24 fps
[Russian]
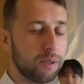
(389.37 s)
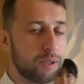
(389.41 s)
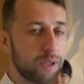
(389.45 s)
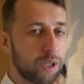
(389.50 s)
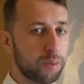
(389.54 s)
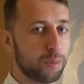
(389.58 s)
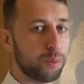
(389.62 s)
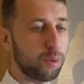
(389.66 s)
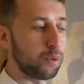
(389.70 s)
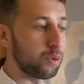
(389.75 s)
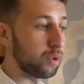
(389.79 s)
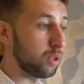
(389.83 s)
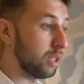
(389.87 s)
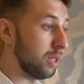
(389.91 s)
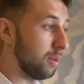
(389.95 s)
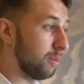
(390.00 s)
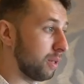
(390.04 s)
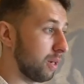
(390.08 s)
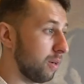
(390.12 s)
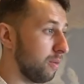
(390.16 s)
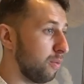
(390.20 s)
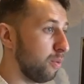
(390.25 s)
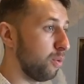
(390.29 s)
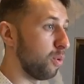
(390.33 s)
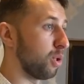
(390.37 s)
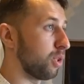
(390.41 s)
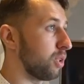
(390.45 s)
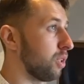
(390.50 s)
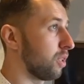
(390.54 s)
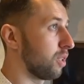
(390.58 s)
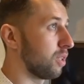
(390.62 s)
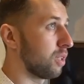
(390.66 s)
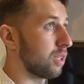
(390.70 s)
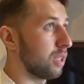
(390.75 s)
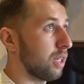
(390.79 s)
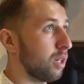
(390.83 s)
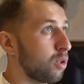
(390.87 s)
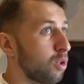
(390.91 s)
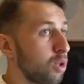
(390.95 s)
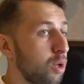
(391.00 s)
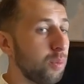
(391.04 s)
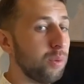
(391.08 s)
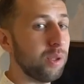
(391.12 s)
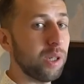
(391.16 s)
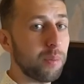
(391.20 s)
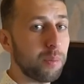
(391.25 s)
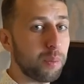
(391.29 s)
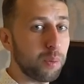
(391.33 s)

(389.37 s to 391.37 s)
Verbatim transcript: Здесь будет всем комфортно, здесь огромная